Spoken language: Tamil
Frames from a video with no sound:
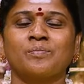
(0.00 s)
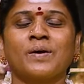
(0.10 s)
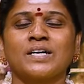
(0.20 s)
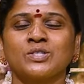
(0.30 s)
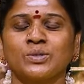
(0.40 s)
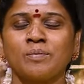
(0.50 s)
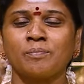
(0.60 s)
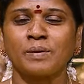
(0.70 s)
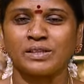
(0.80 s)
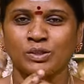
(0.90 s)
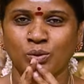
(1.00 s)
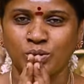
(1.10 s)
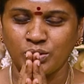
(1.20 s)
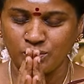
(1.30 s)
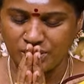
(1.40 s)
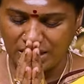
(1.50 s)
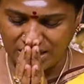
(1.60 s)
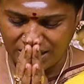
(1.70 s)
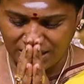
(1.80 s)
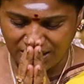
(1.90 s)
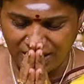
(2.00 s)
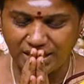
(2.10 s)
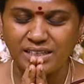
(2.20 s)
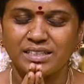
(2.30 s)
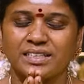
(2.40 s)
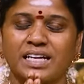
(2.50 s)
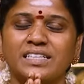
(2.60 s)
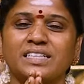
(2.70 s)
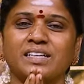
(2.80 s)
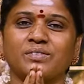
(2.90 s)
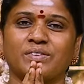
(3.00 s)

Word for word: பாசுரம் பத்தோடு உங்களை சந்திக்கிறேன் நன்றி